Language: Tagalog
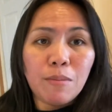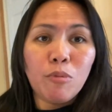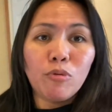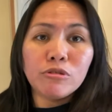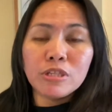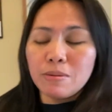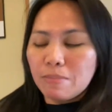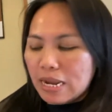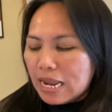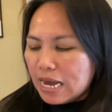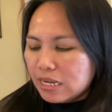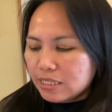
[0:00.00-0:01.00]
Bukod sa
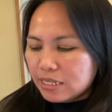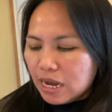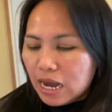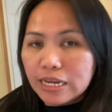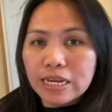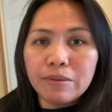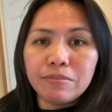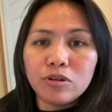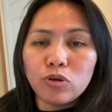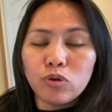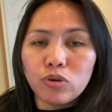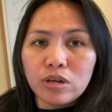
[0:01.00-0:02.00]
malasa, I can
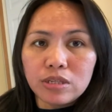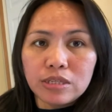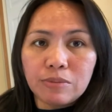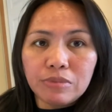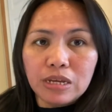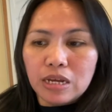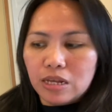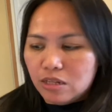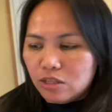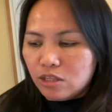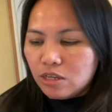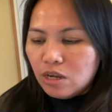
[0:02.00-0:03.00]
cook something
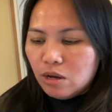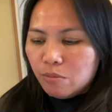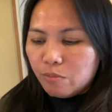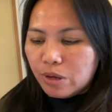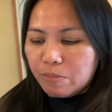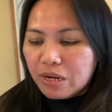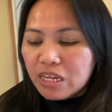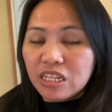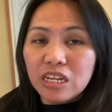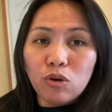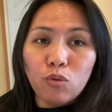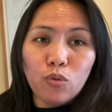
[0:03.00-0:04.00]
else. Pero pag
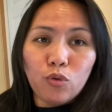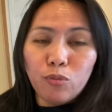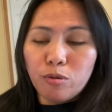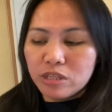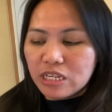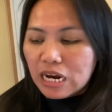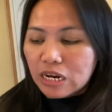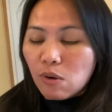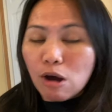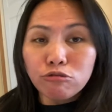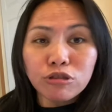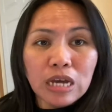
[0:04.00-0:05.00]
hindi nauubos,
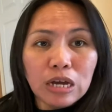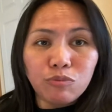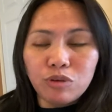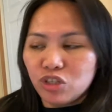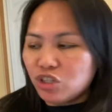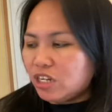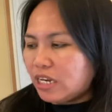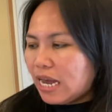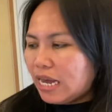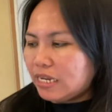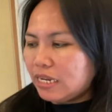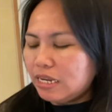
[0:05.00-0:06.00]
ginagawa kong sandwich ni
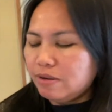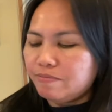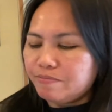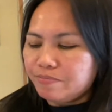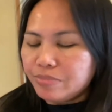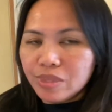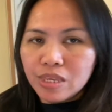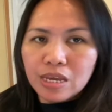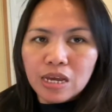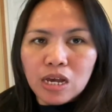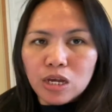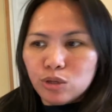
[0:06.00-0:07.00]
Daddy.
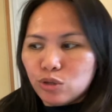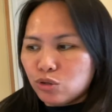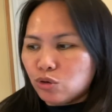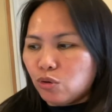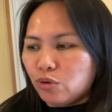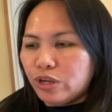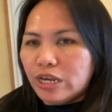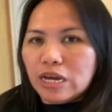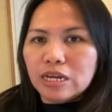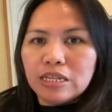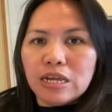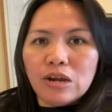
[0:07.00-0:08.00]
So,
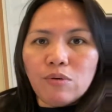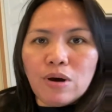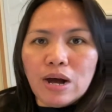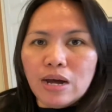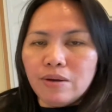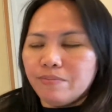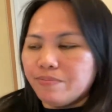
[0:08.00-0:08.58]
yeah, dalawa.